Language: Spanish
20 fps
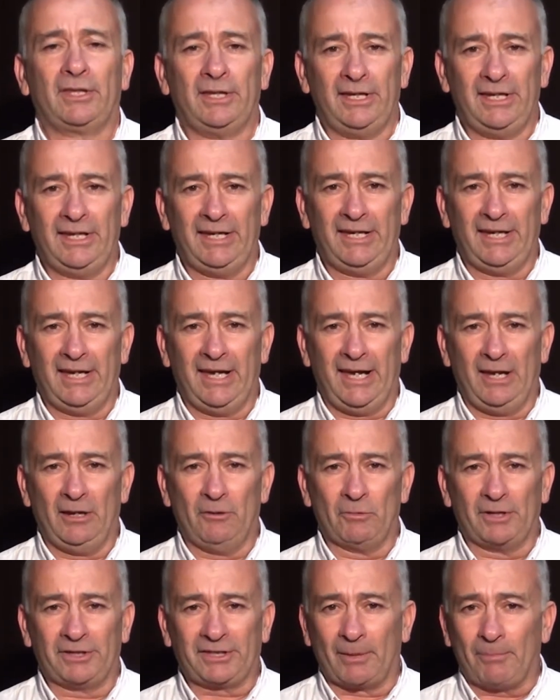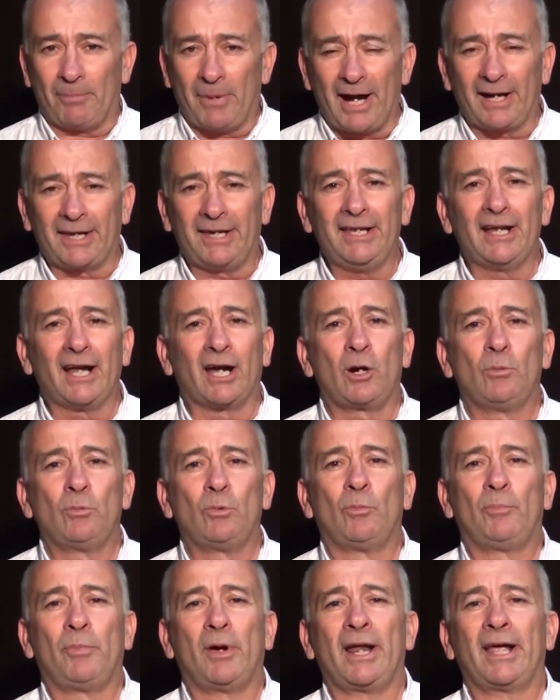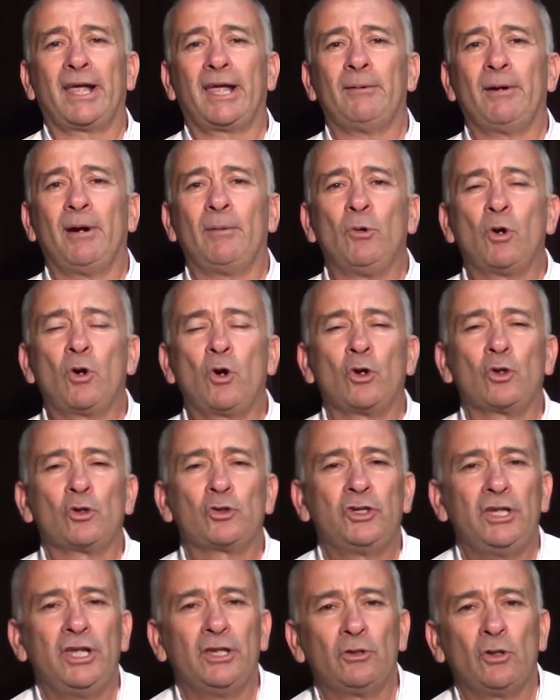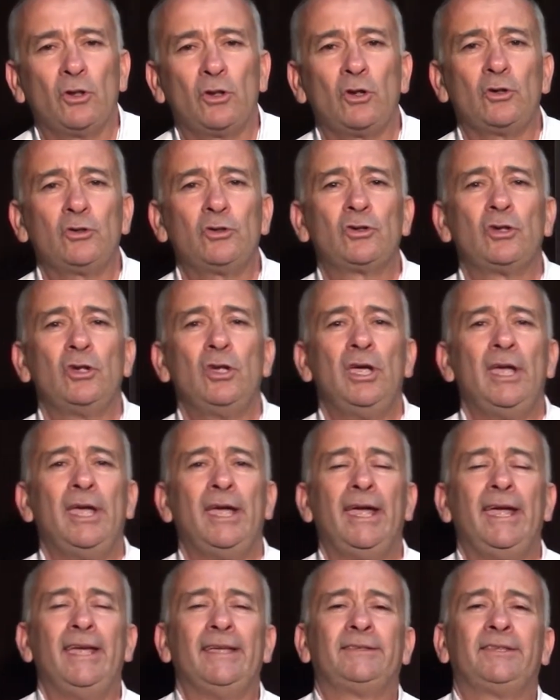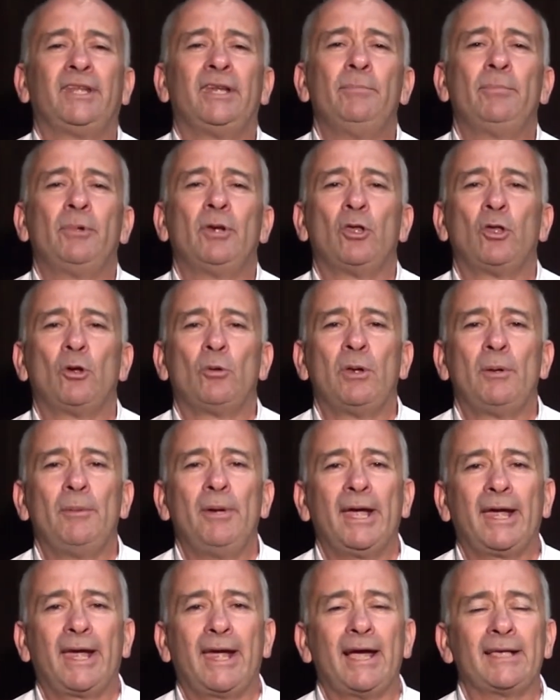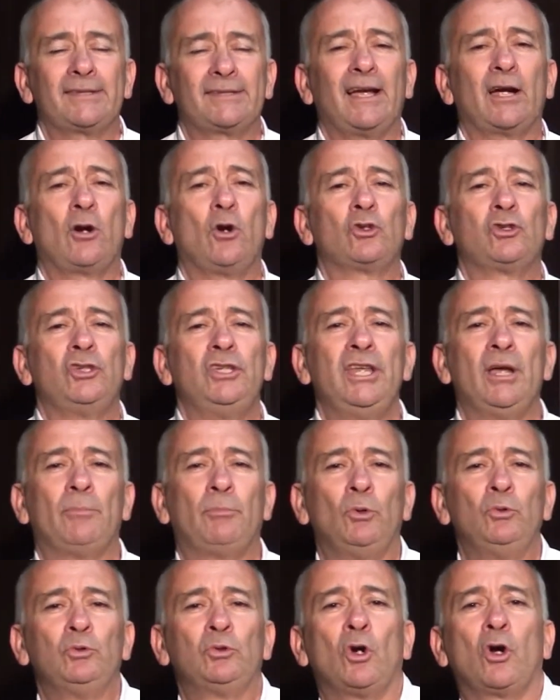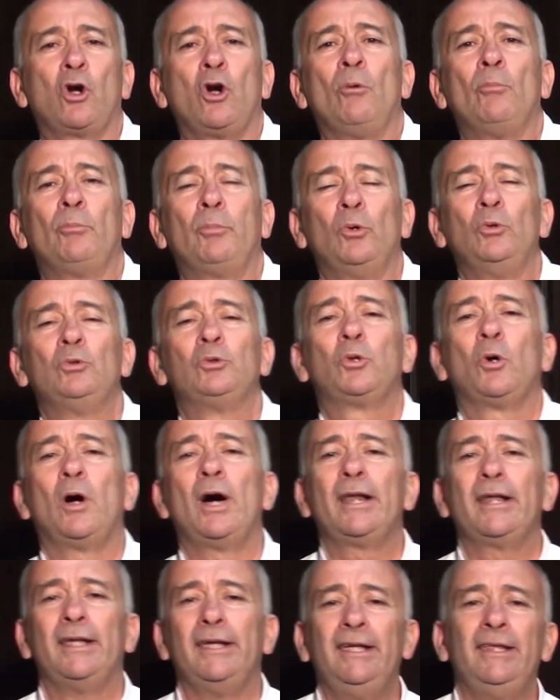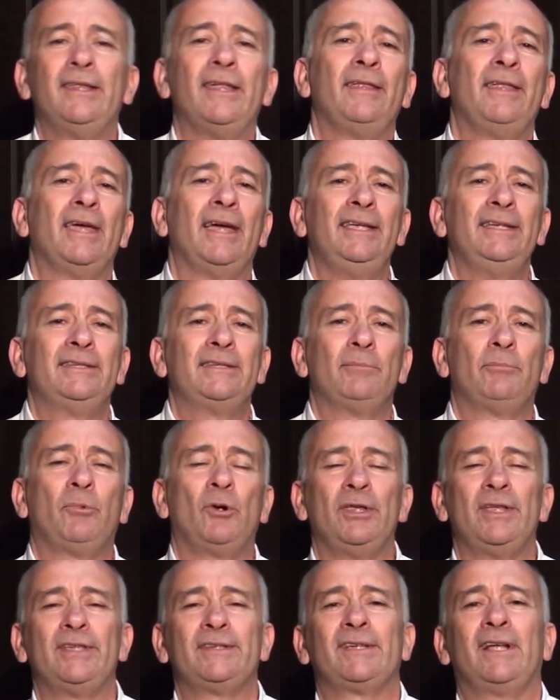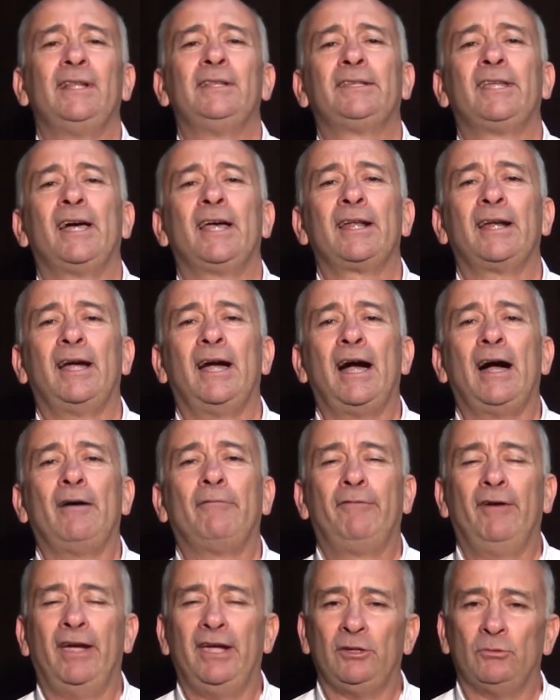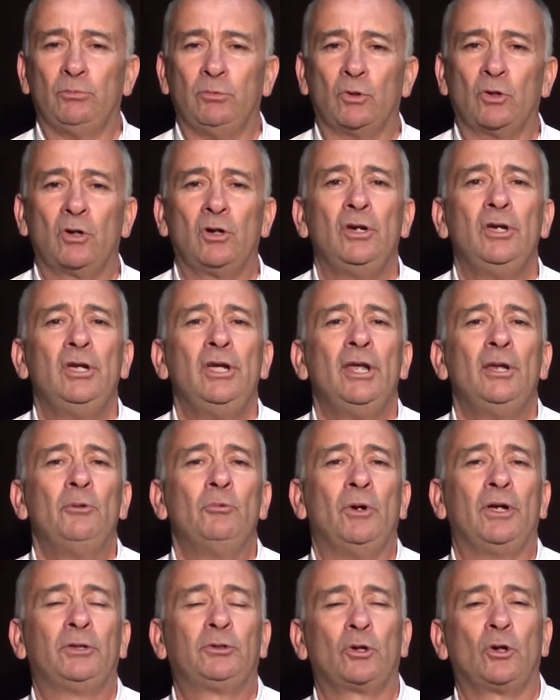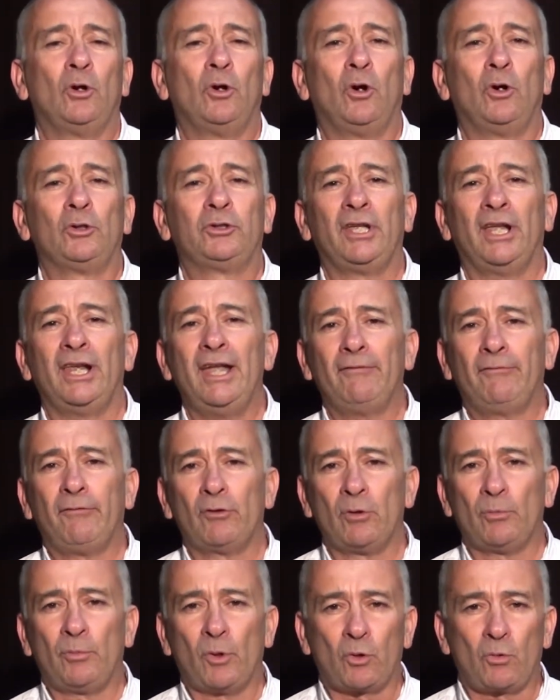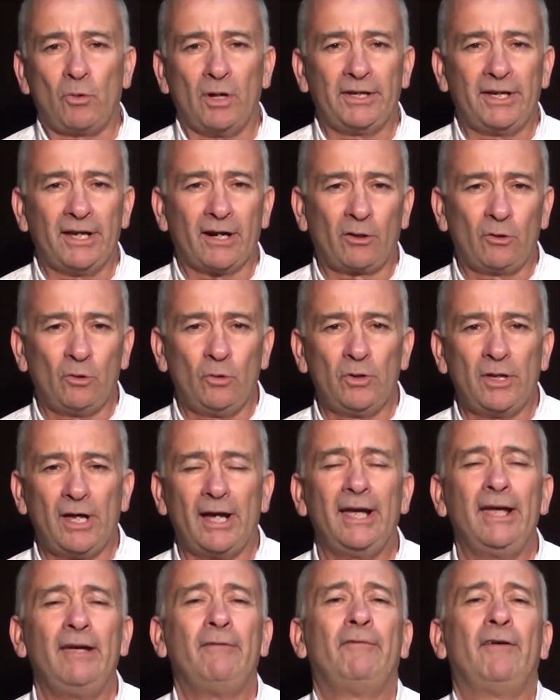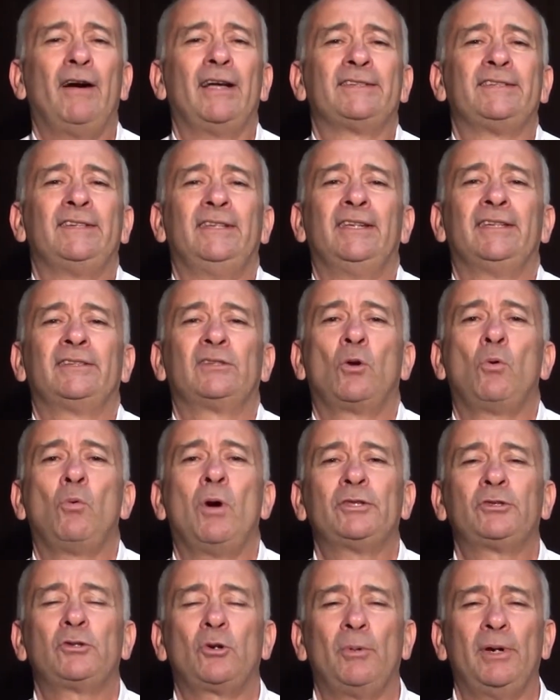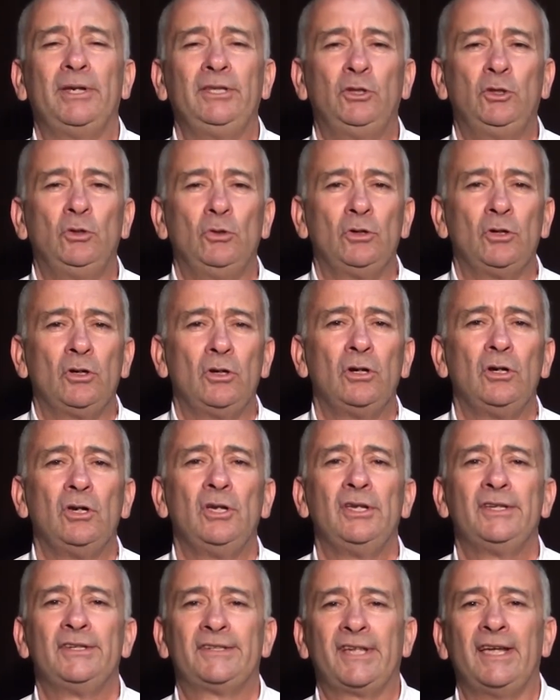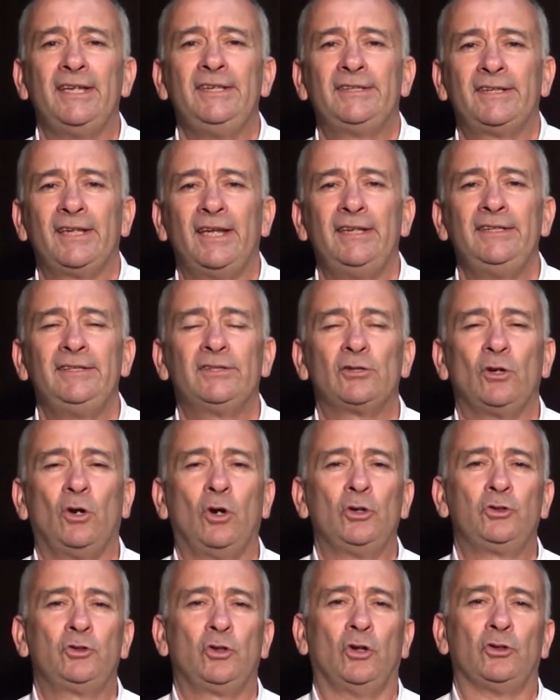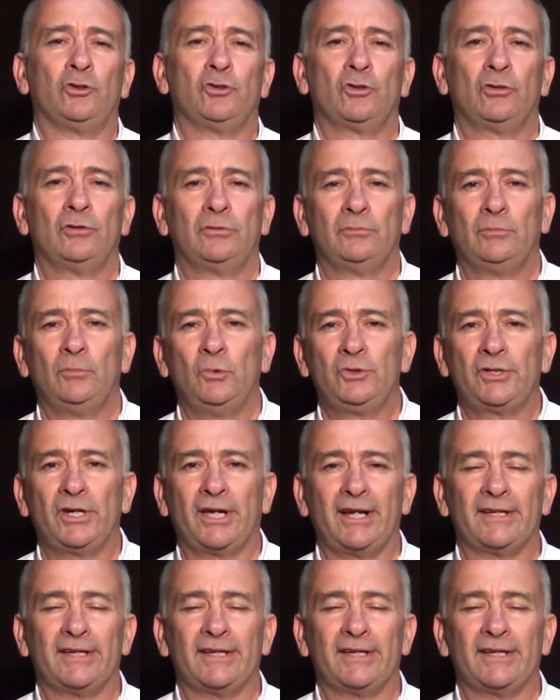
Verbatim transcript: y nuestra página como para que vamos conociéndonos es www.casacocina.com.ar y desde ahí se puede saltar a Facebook. Nuestro teléfono por cualquier duda es fácil, es 421 6688. Muchas